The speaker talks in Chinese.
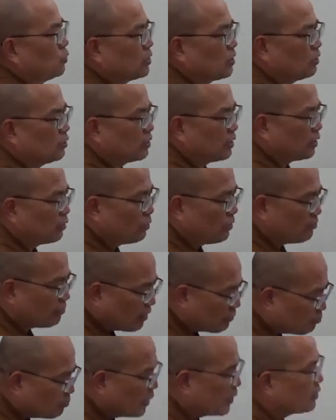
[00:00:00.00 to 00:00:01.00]
无所得为
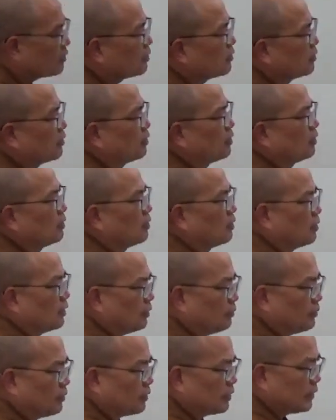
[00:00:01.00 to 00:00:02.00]
方便
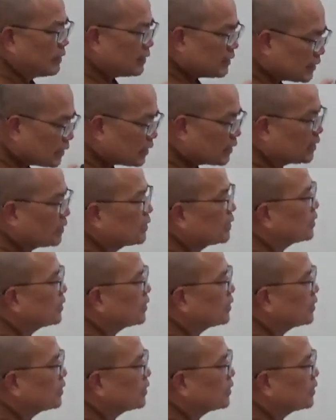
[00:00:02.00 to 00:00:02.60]
啊。这个